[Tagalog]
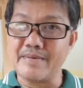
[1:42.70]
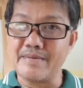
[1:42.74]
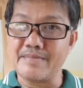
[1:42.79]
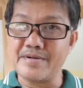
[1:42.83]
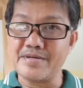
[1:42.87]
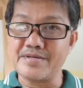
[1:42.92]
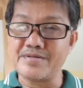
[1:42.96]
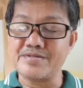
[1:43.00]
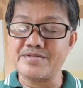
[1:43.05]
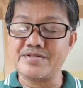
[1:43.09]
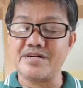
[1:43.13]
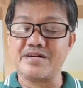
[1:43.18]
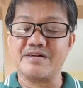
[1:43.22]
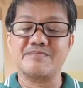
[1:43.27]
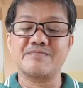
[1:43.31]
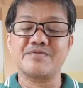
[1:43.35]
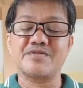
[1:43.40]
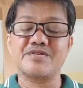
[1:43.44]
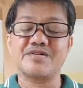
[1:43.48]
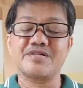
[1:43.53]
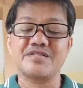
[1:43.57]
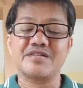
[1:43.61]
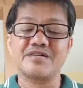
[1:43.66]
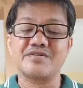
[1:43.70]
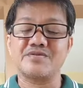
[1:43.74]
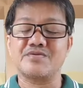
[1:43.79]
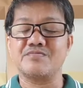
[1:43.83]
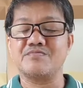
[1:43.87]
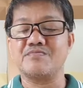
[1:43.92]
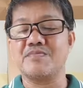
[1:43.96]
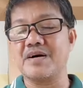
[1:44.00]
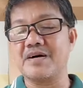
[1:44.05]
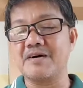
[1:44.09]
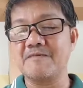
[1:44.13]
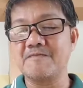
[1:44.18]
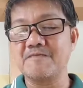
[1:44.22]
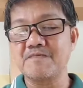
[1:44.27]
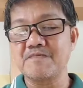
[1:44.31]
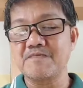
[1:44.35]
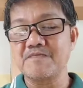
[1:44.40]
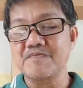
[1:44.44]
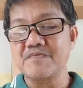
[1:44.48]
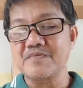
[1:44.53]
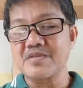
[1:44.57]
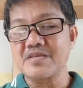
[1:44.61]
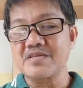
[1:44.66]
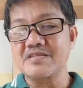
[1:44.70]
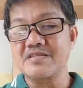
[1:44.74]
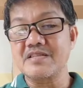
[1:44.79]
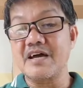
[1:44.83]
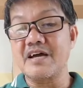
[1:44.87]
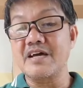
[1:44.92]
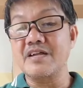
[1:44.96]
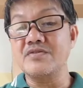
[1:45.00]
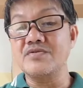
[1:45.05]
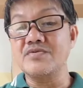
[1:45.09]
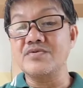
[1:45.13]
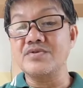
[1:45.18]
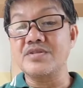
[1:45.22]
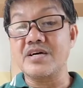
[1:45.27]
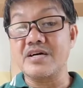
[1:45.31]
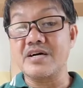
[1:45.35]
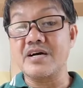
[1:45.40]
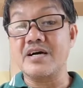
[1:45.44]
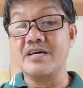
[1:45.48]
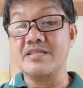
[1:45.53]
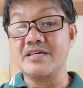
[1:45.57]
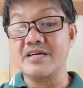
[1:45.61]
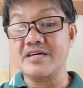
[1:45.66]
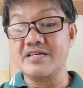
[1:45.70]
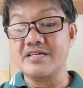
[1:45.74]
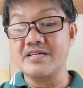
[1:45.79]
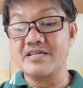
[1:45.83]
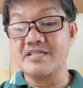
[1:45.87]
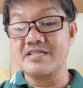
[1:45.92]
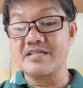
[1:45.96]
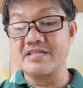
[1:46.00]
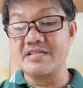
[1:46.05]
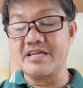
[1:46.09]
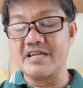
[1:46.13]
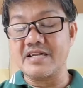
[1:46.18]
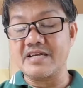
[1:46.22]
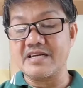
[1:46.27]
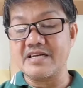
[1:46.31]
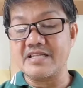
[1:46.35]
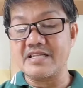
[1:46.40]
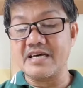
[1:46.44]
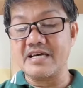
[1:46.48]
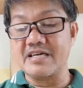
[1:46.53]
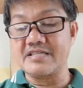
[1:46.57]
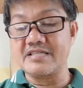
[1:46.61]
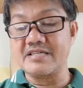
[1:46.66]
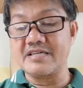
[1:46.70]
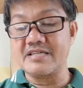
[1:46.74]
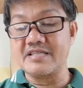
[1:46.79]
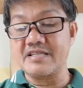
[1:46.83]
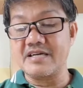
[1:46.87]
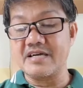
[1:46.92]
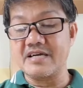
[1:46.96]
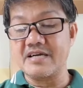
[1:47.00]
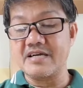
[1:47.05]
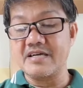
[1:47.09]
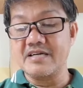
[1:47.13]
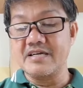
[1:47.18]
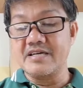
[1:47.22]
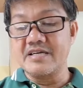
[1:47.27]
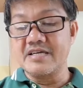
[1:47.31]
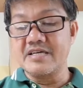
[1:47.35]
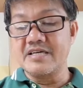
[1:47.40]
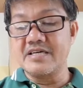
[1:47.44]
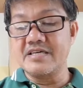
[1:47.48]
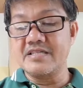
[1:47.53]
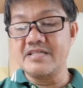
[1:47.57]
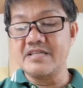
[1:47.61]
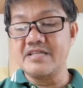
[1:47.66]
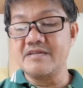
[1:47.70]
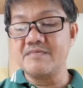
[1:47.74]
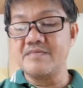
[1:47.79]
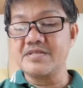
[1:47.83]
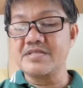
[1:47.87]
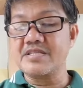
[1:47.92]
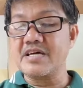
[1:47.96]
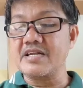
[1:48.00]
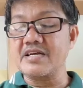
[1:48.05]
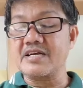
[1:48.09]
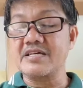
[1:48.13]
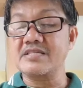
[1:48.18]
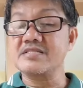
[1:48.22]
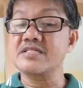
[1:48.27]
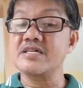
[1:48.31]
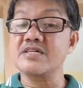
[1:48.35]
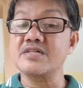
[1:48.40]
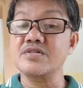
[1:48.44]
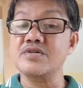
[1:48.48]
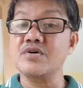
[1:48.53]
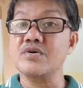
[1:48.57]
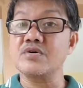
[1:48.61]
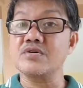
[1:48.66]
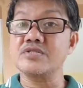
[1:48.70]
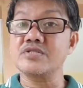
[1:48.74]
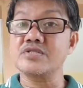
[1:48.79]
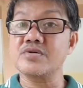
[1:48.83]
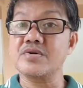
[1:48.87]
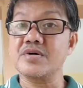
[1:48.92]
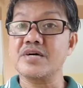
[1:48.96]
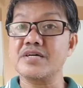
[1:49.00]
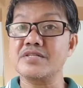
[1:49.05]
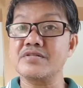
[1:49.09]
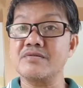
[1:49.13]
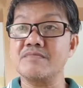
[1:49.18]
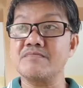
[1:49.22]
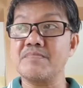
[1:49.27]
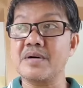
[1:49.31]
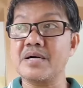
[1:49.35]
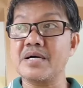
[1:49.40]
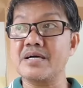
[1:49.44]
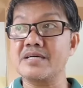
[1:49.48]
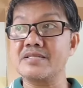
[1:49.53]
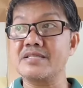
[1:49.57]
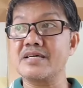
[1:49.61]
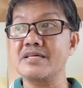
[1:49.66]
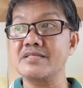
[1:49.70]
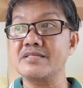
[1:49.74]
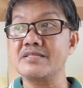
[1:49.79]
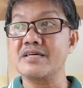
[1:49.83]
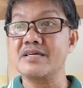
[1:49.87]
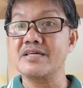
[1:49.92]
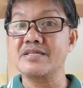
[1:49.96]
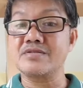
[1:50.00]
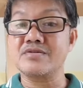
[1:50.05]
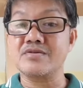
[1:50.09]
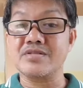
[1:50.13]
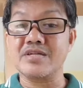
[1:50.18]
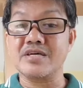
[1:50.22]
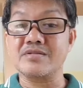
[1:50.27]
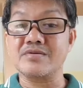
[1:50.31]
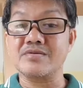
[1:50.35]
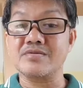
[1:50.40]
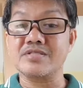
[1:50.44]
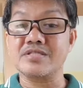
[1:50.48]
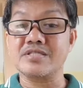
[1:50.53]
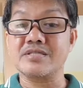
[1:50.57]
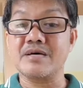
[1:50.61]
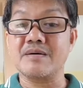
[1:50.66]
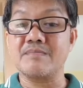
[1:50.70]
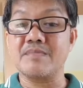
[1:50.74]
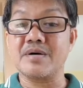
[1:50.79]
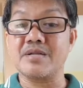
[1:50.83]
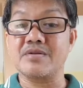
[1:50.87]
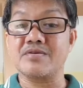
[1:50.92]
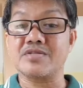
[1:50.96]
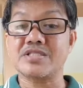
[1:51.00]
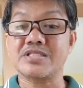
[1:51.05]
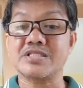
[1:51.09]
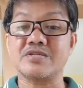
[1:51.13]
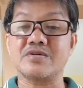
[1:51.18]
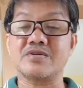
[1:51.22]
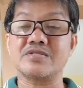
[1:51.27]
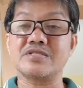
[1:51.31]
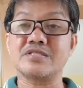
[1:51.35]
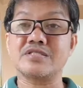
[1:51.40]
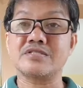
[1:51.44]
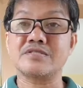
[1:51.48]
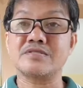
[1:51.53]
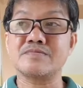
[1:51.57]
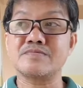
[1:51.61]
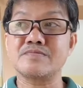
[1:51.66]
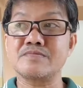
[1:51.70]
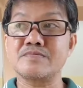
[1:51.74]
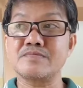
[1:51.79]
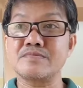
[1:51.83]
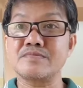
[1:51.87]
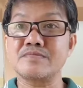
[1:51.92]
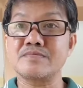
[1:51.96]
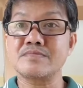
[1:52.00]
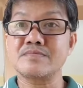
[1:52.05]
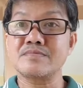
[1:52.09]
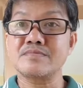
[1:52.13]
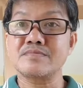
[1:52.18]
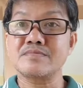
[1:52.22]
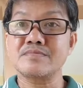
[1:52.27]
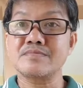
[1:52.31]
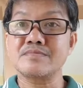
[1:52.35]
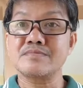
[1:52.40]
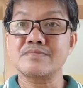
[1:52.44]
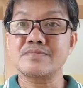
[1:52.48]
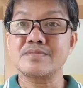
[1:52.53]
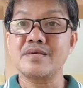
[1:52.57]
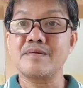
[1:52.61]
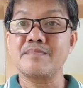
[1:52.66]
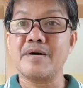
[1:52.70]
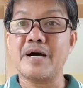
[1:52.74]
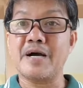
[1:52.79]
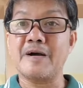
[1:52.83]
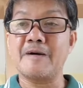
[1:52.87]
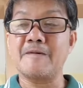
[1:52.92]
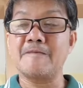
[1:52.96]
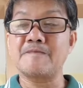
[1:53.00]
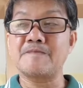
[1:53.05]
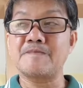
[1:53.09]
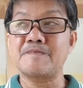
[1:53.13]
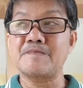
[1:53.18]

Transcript: Tama ba yung term ko, sinayupak? Dahil una nga, nakikita talaga natin na hindi naman talaga seryoso itong pag-attend na ito na itong si Tambaloslos. ba? Diba?